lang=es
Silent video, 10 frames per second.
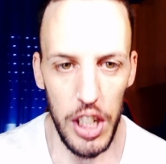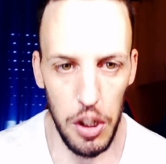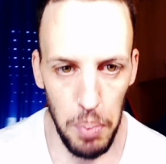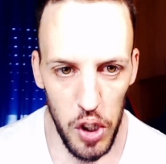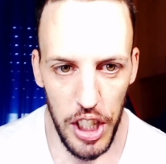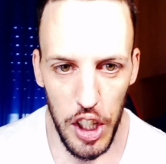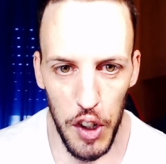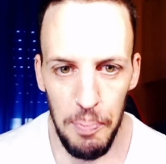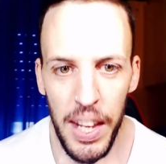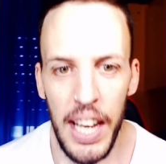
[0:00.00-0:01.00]

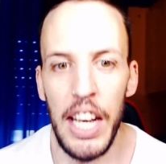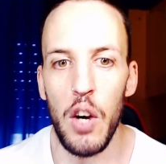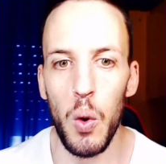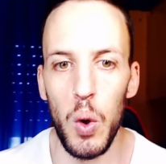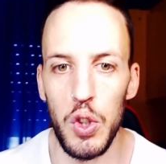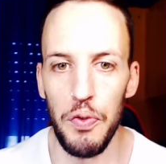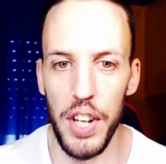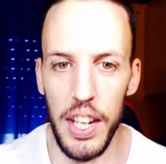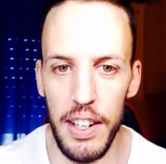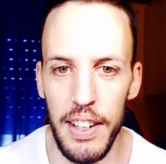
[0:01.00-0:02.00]
Espósito, Gus
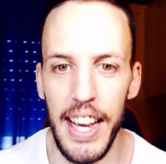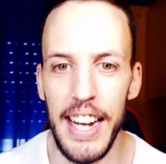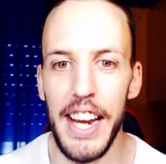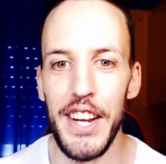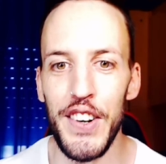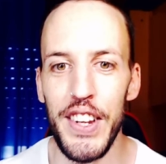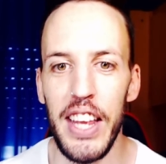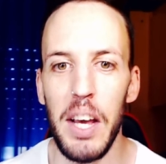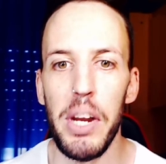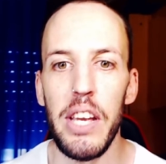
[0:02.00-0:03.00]
Fring en la
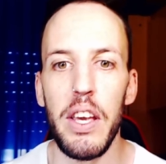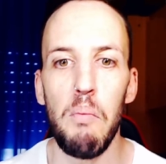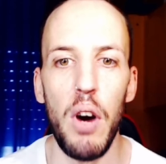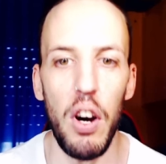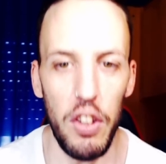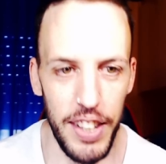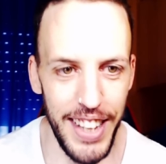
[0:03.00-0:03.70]
recordada Breaking Bad.